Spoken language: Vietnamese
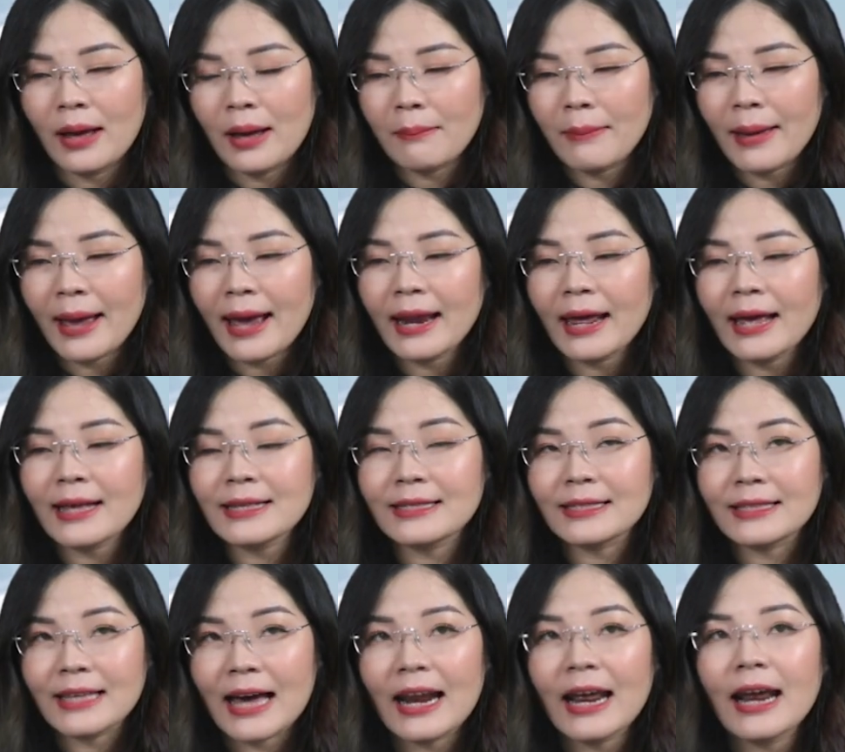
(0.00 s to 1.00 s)
Mere
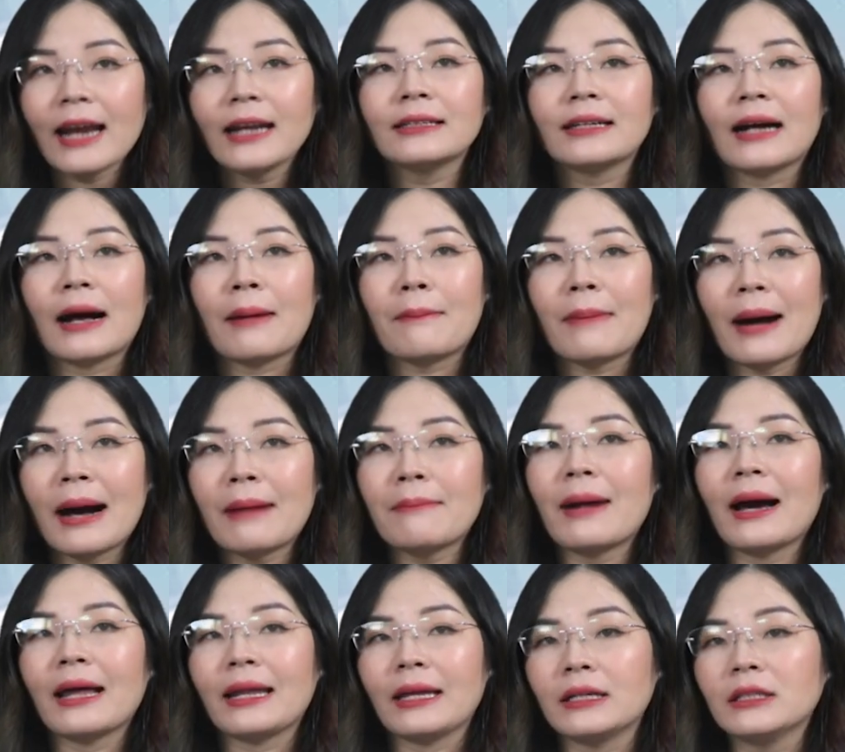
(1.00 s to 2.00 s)
sareru ga
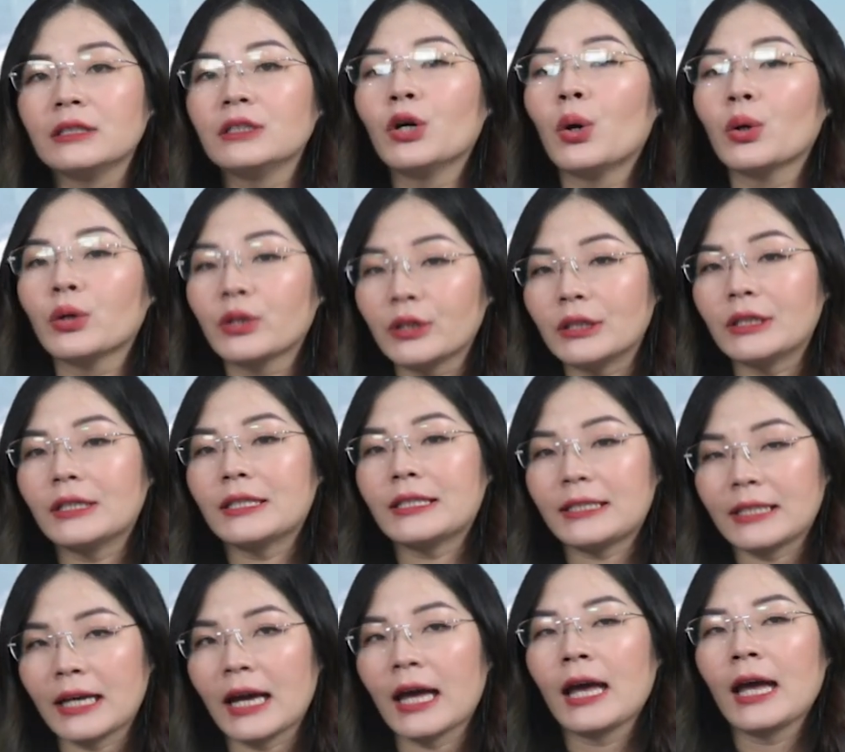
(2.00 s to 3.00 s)
mama ni ugoku
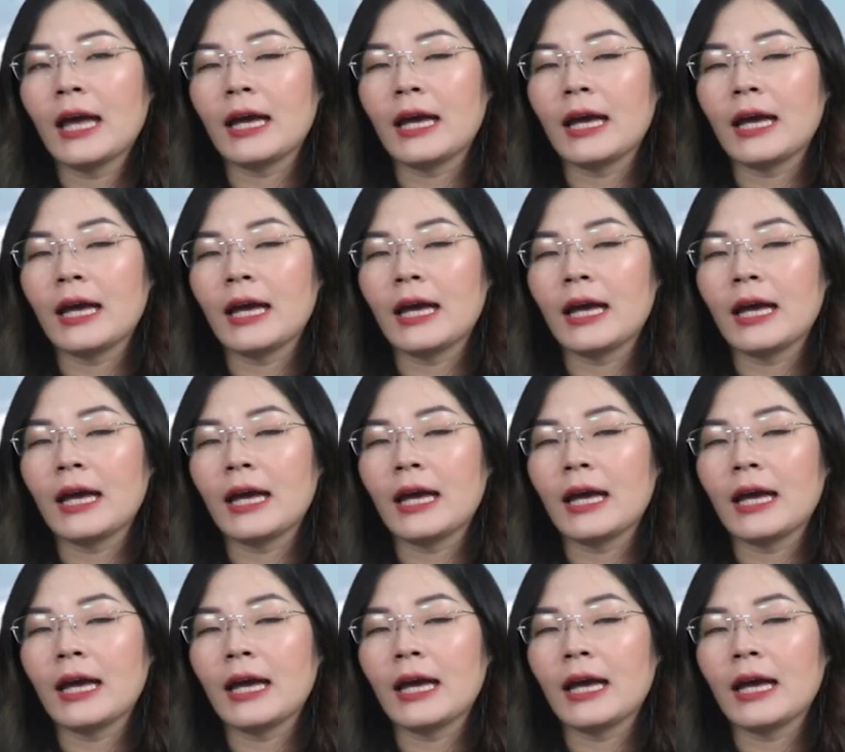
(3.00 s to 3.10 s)
này,